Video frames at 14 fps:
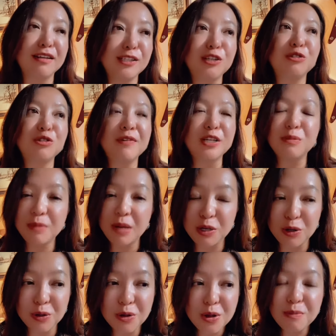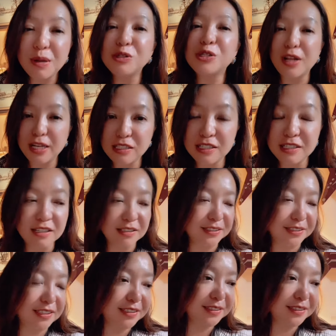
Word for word: 这就是为什么没有没有走到一起啊！